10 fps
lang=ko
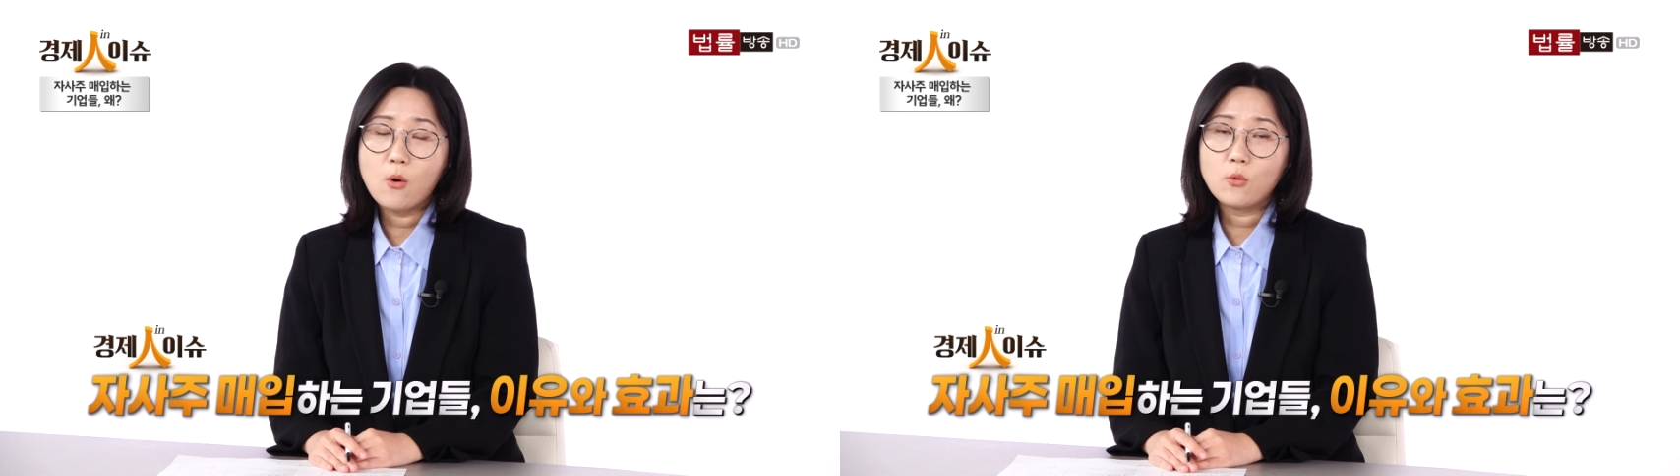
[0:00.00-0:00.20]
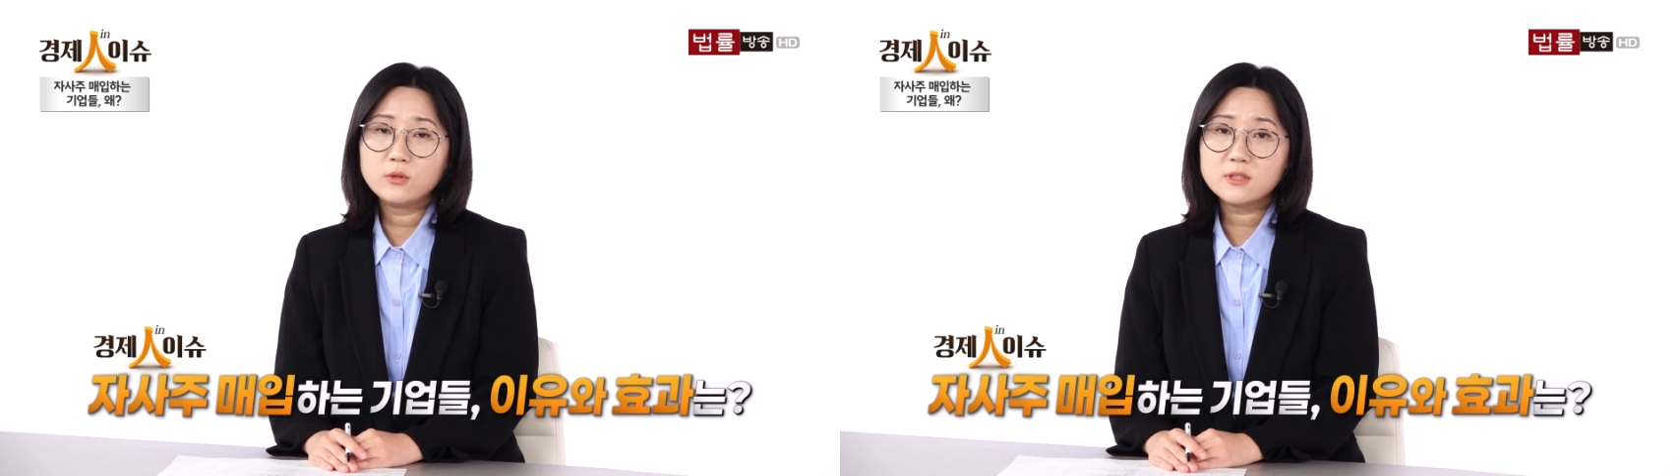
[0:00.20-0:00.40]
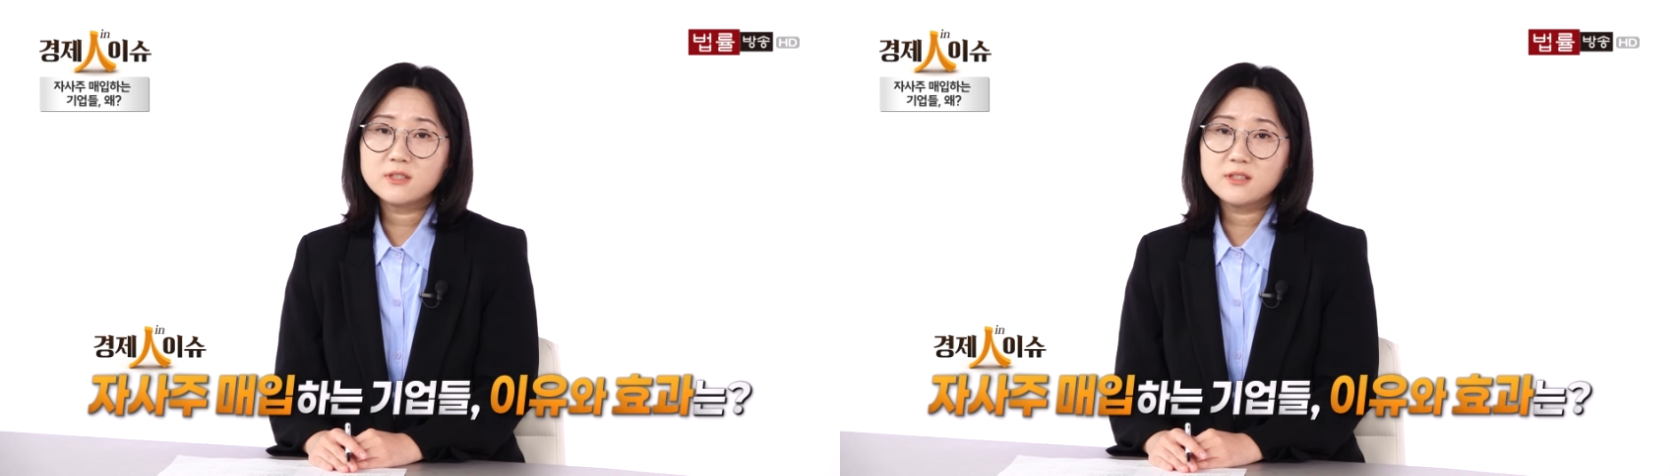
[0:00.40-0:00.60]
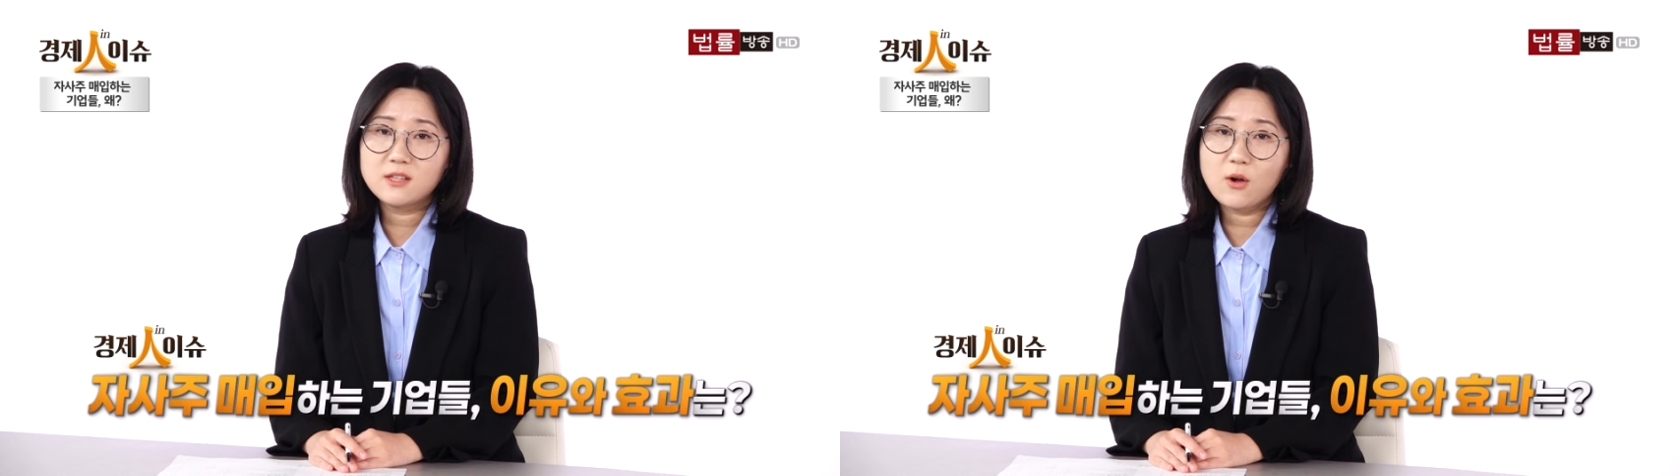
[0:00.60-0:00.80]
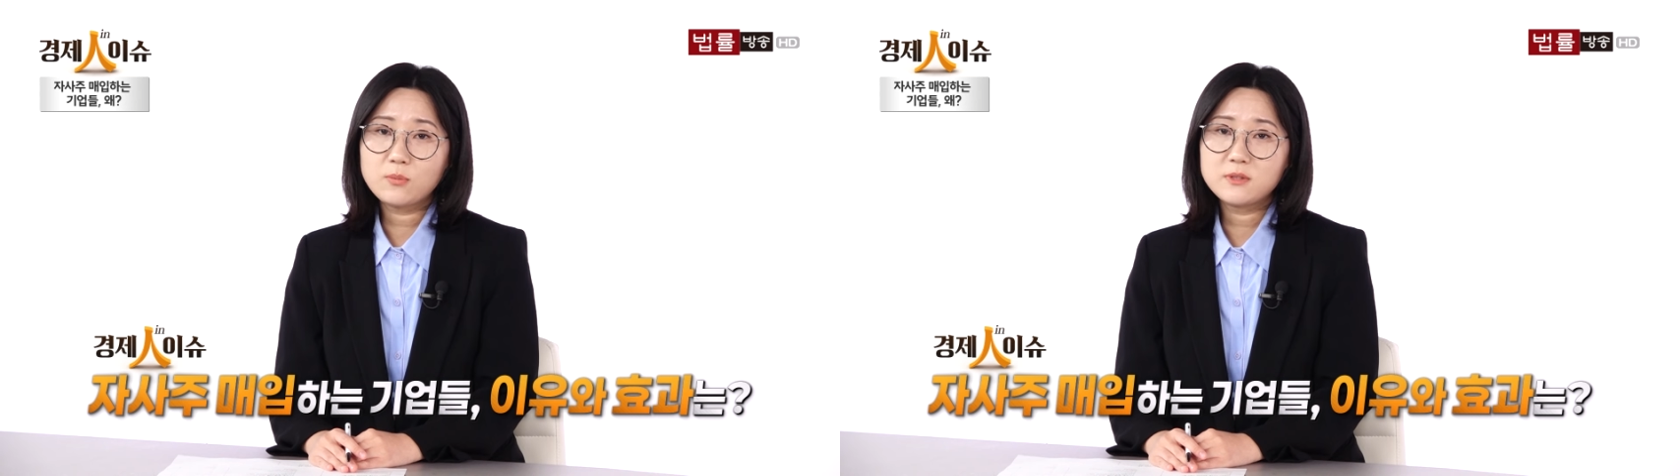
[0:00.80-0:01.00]
오늘은
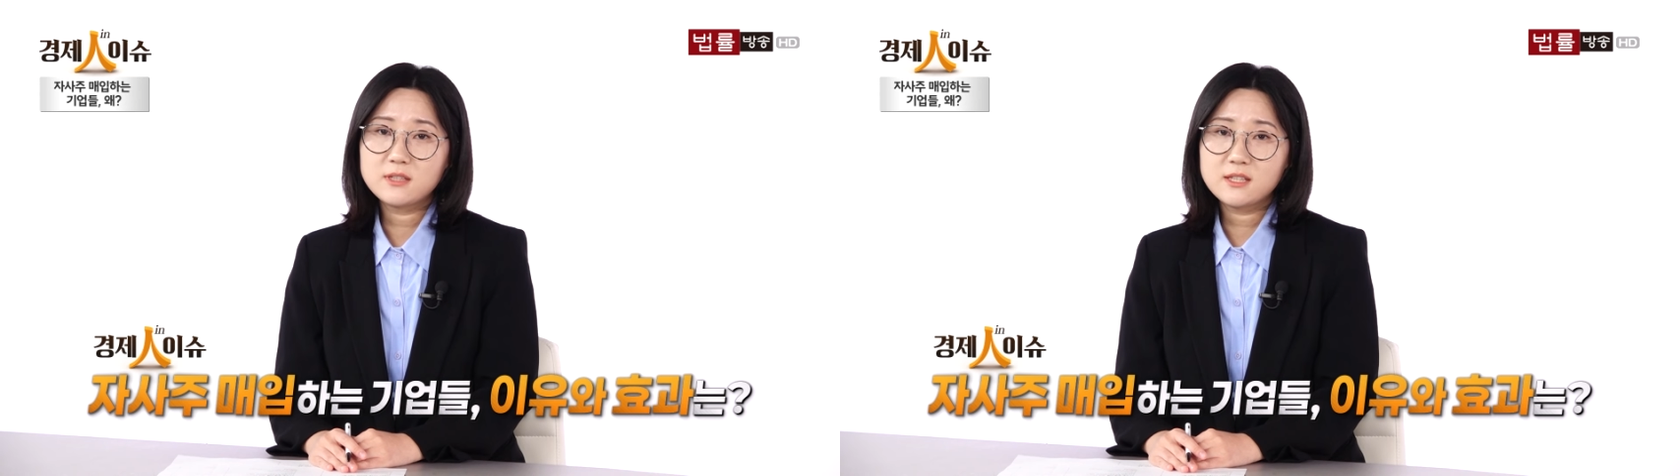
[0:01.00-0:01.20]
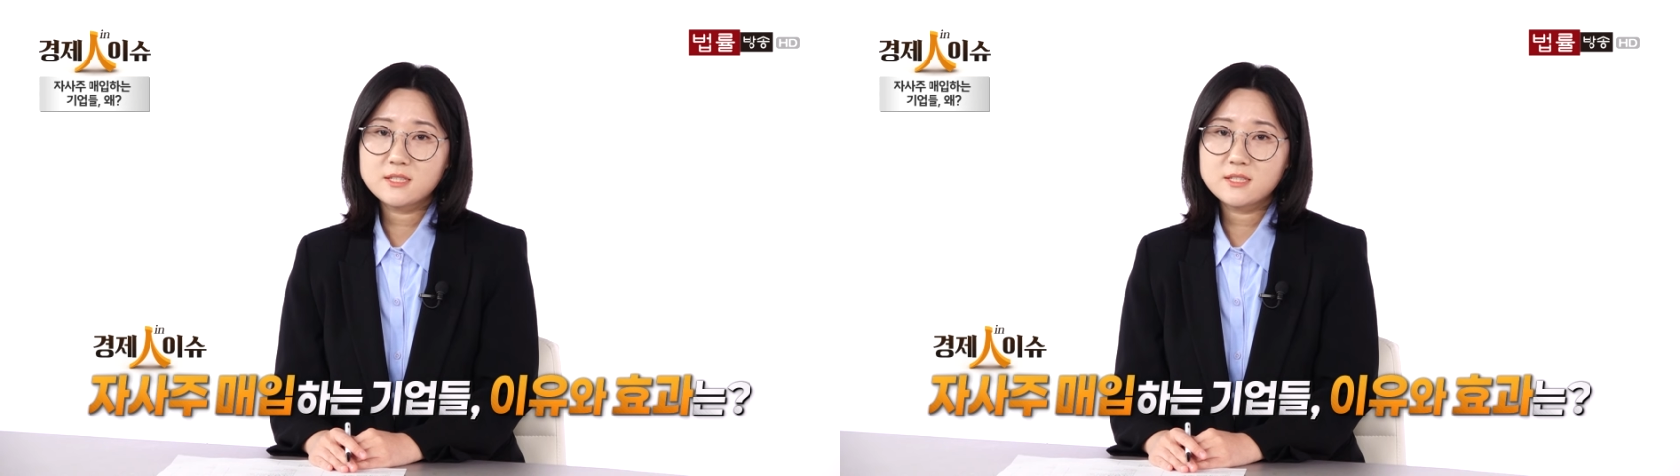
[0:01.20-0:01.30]
기업들이